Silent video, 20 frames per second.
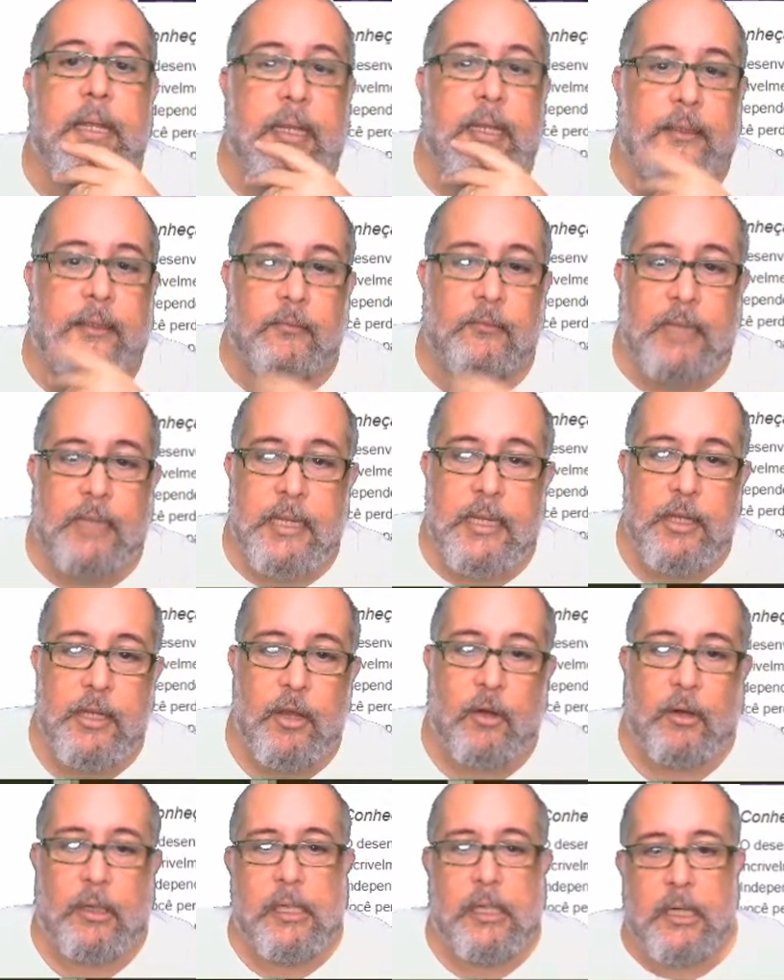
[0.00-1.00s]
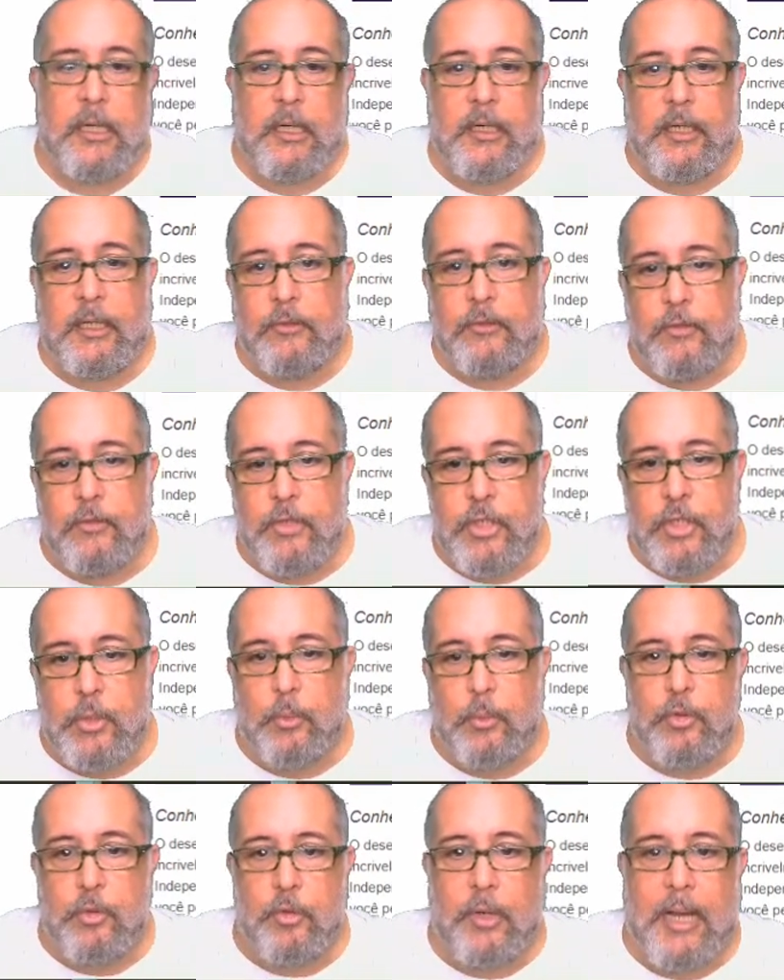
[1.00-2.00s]
Então tá aí, ó. Gunner do
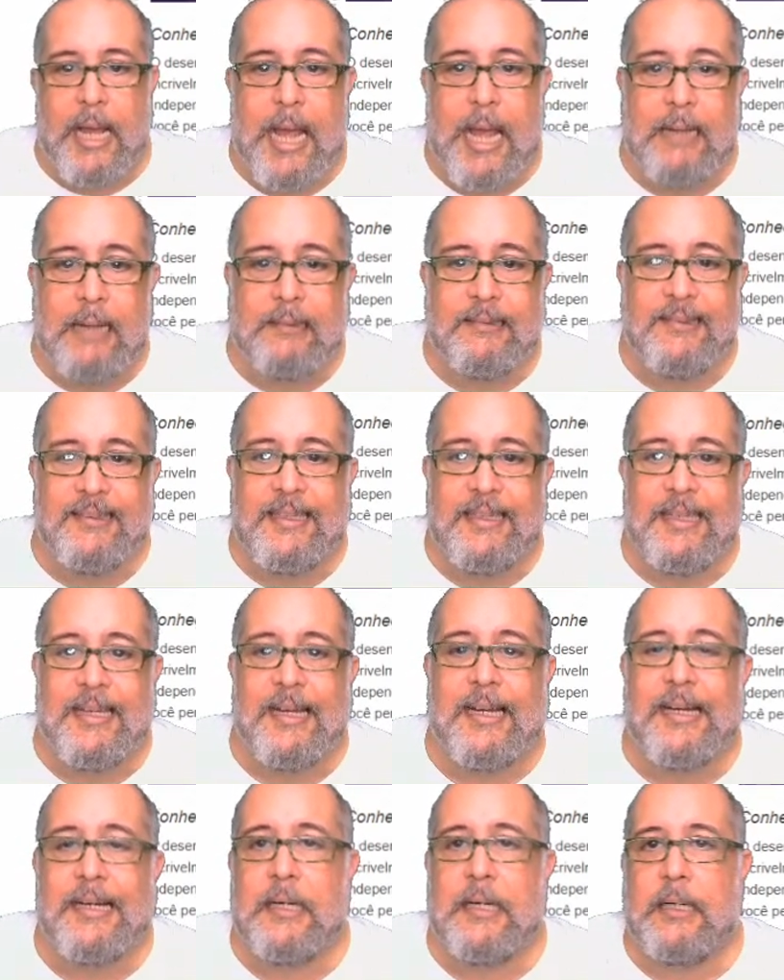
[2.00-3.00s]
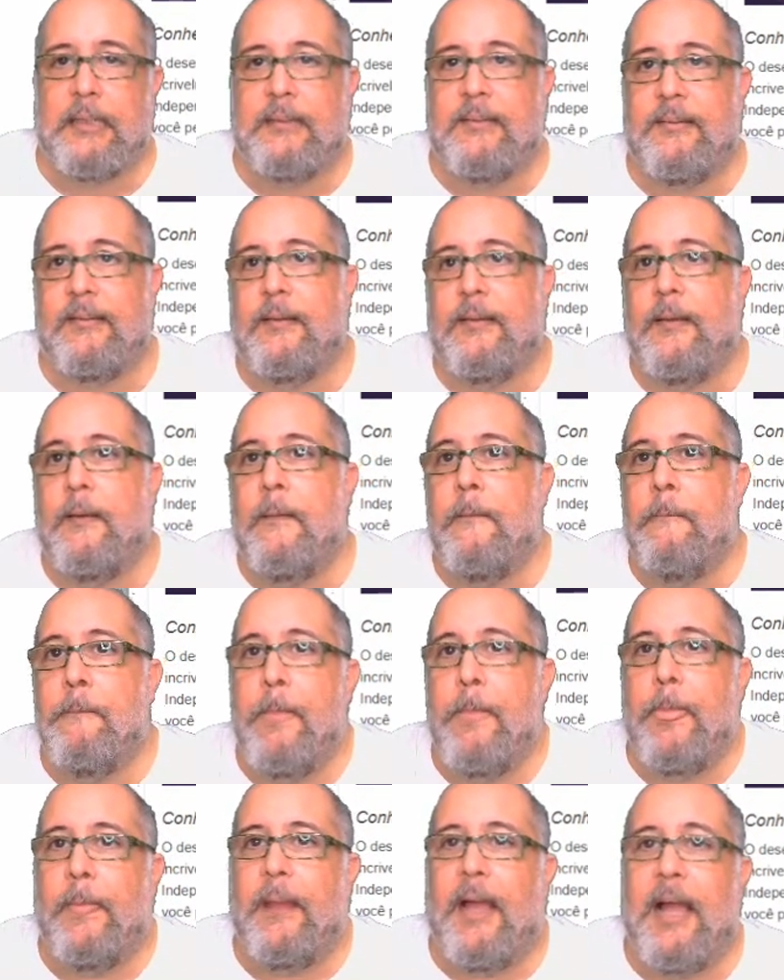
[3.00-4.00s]
estúdio Art in Heart.
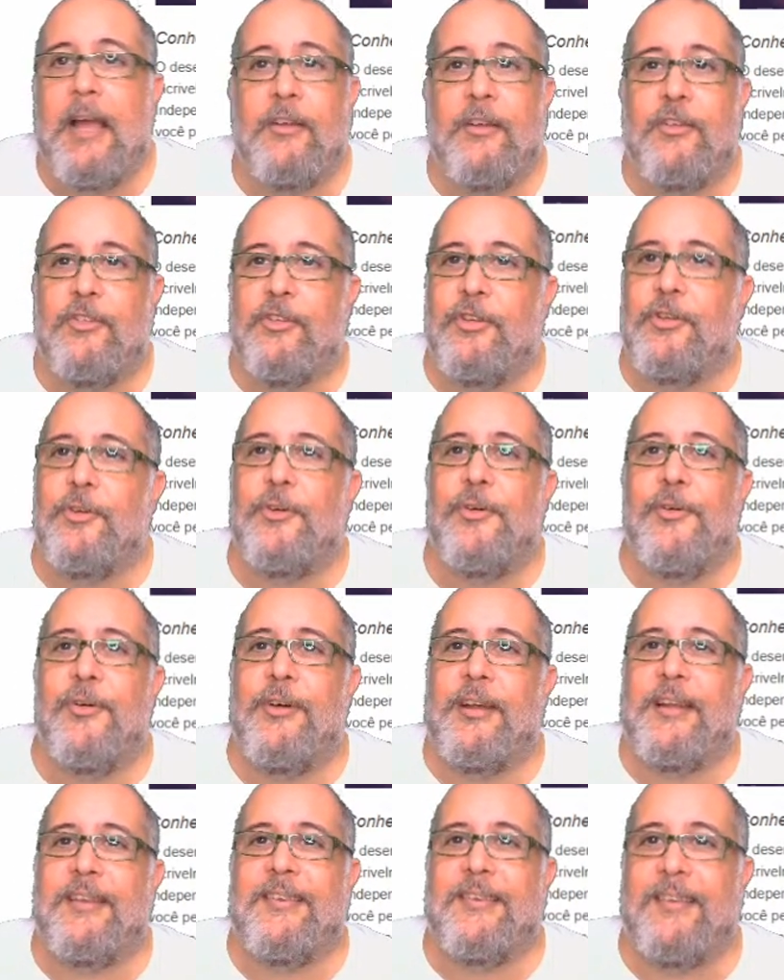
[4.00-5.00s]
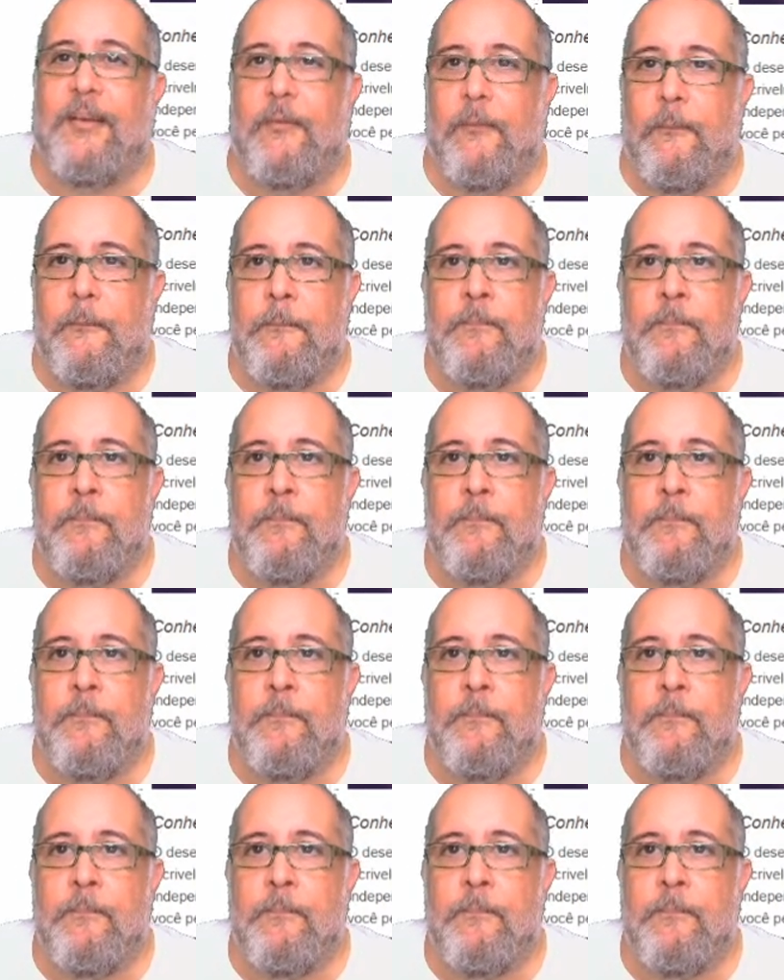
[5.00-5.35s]
Arte no coração.